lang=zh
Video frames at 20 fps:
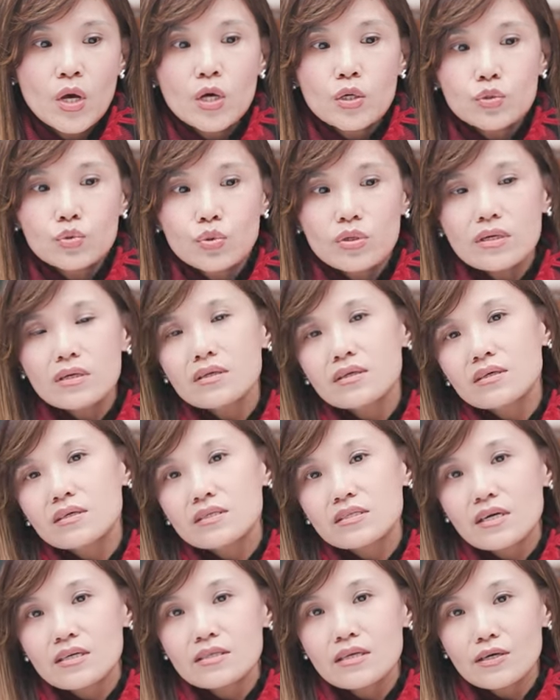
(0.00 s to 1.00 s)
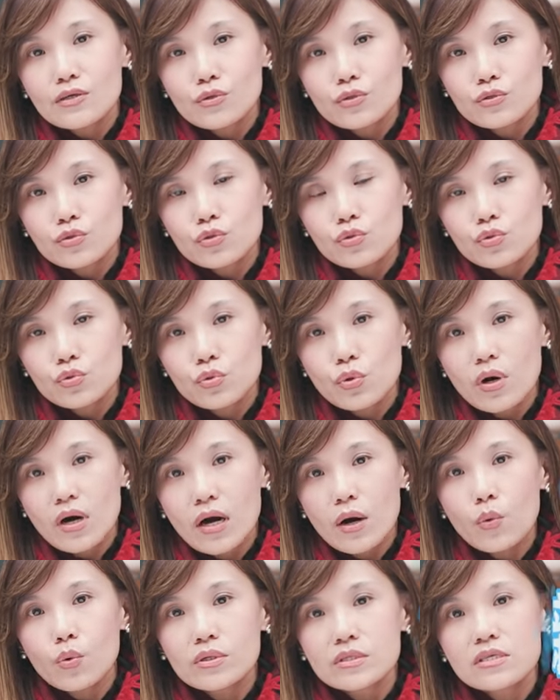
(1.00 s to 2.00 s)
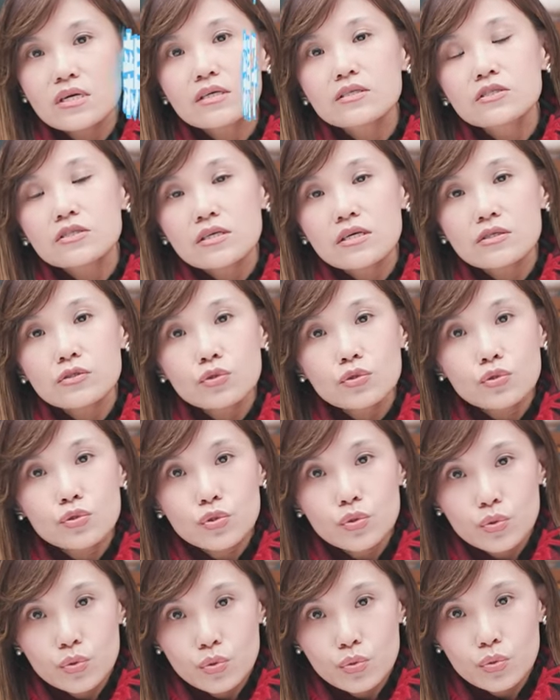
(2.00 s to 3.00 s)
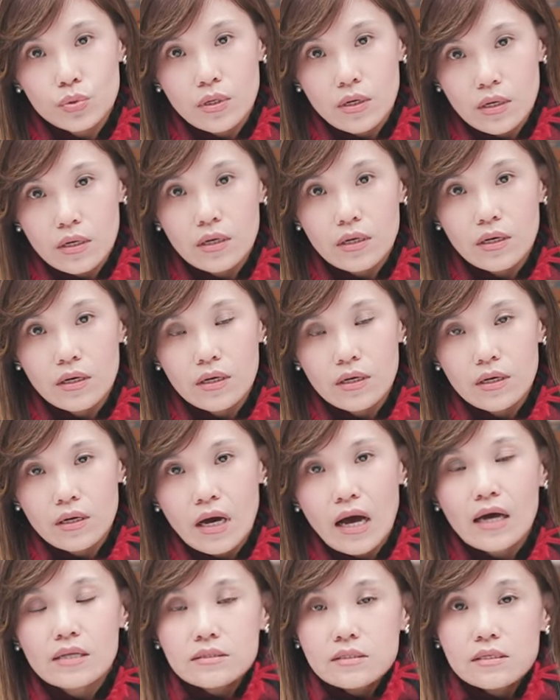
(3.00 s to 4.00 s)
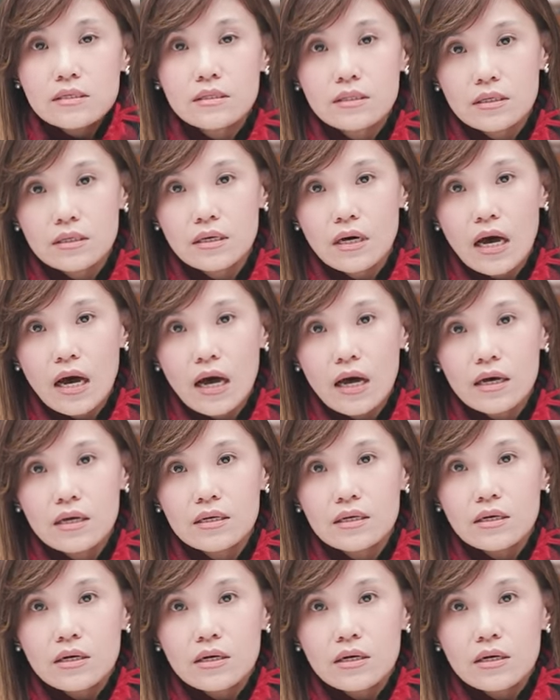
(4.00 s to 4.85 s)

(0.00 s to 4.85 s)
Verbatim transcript: 所以呢，常常有人就说啊，我认真就输了啊，真的啊。